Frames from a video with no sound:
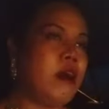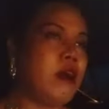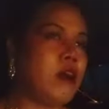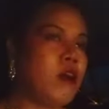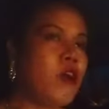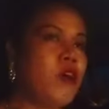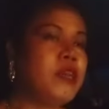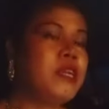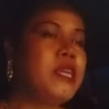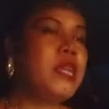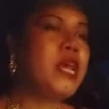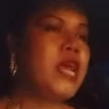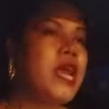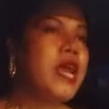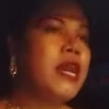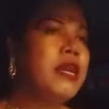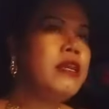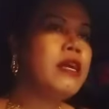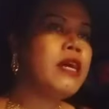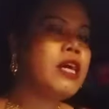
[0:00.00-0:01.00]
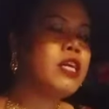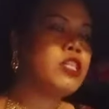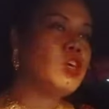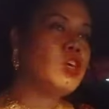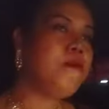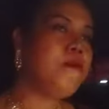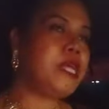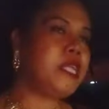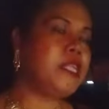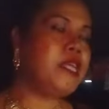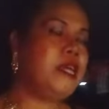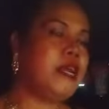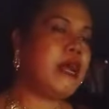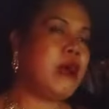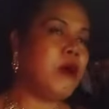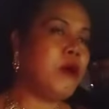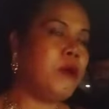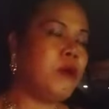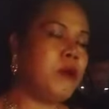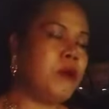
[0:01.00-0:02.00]
คอนเทนต์นะคะทอปิกที่
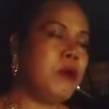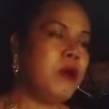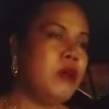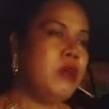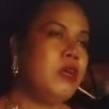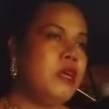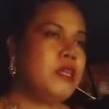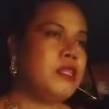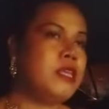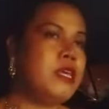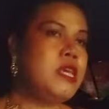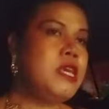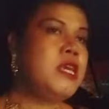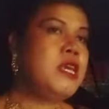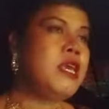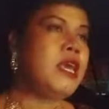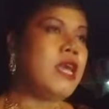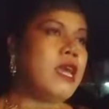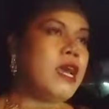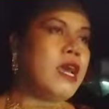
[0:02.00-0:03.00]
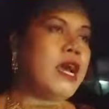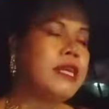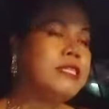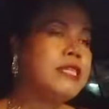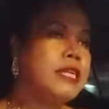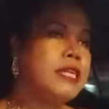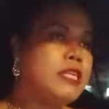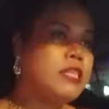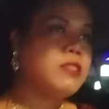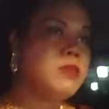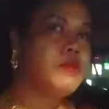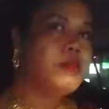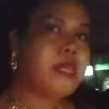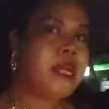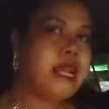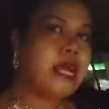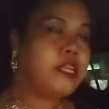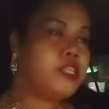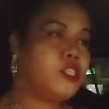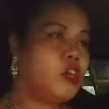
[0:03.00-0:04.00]
เราที่อาจารย์ยโสธ
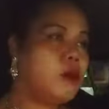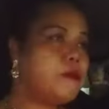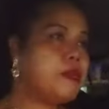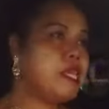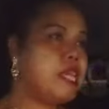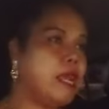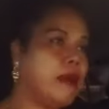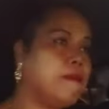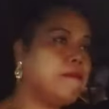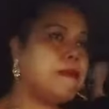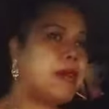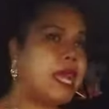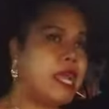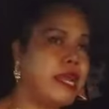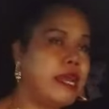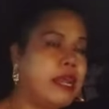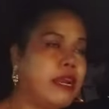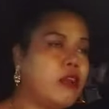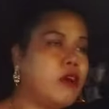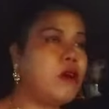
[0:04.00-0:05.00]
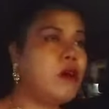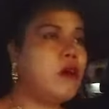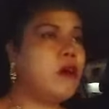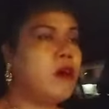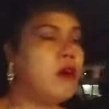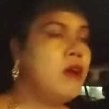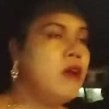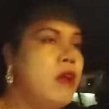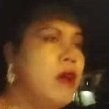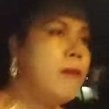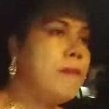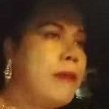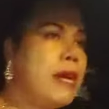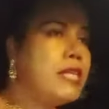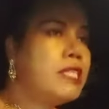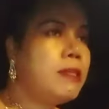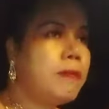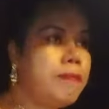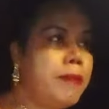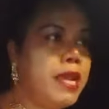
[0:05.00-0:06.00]
ราชอบเขียนไปนั้นก็มั
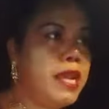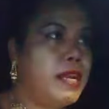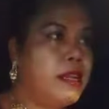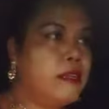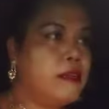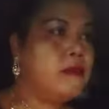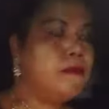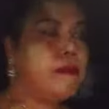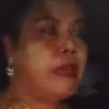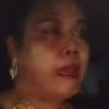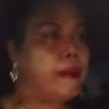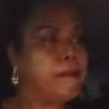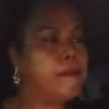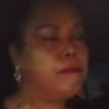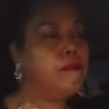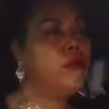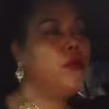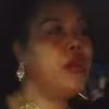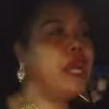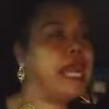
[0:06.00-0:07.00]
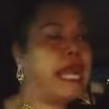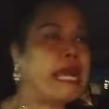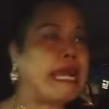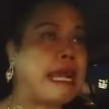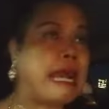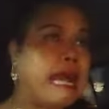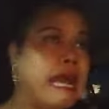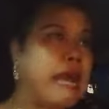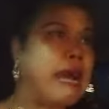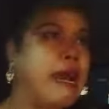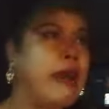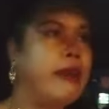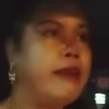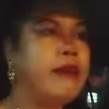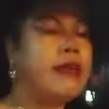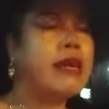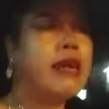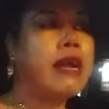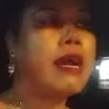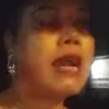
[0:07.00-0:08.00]
กจะเป็นแบบบูรณาการ
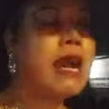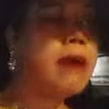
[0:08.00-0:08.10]
นะคะข้า